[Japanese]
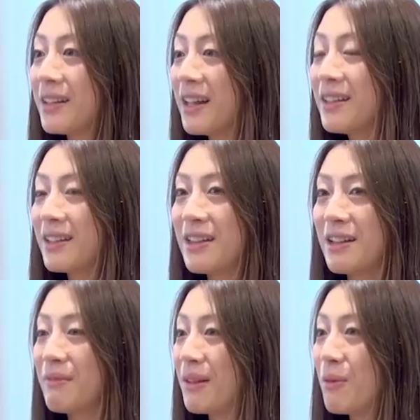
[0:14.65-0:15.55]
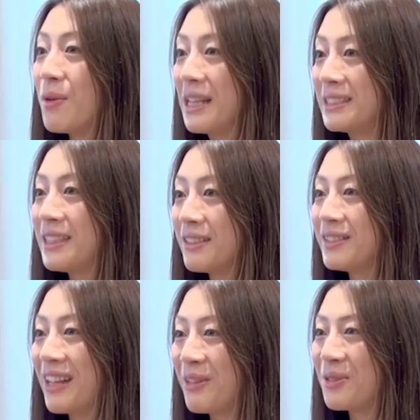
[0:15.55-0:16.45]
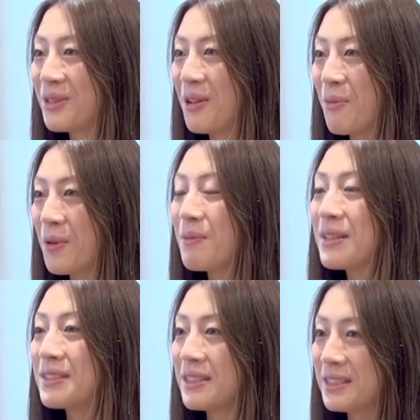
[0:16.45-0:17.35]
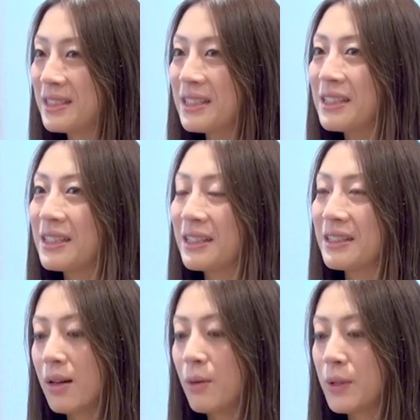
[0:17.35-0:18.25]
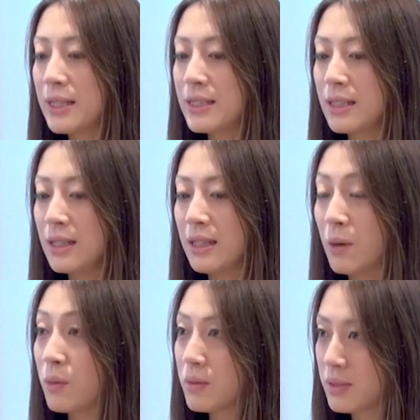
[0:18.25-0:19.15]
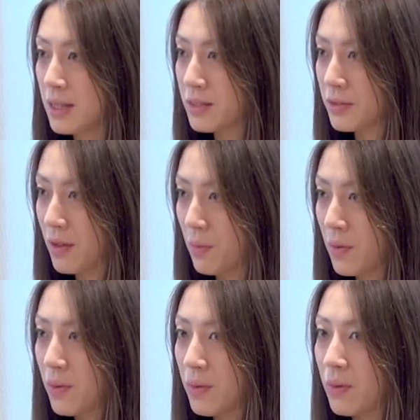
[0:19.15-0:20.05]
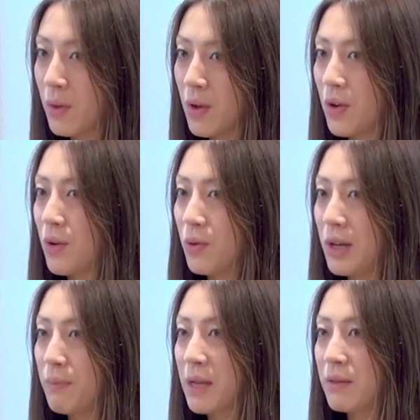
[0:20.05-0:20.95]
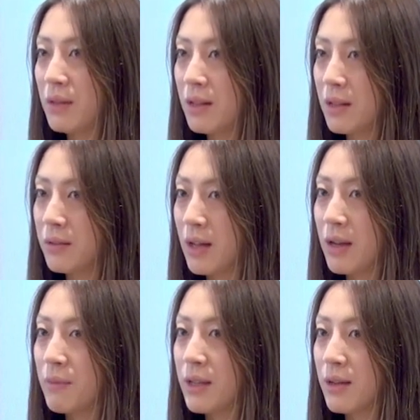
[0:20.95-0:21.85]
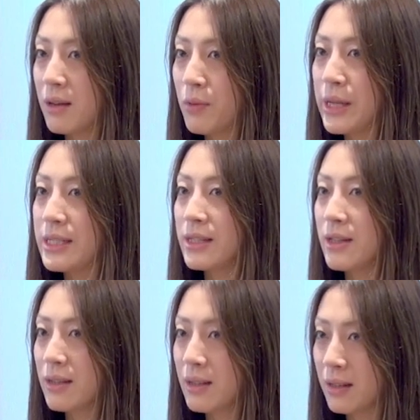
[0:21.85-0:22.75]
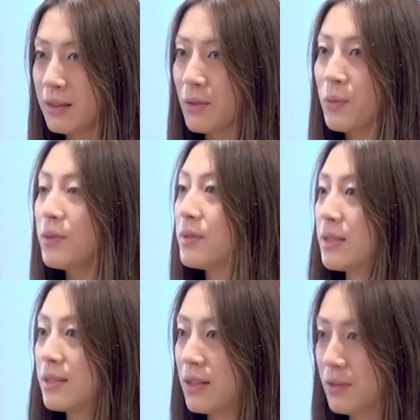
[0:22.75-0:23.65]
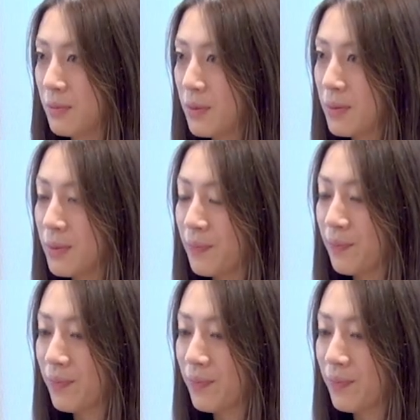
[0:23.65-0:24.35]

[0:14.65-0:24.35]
なんでテレビで応援しているんだろうって思いましたし同じ日本の選手でもオリンピックに出てる仲間だから応援しなきゃって思うんですけども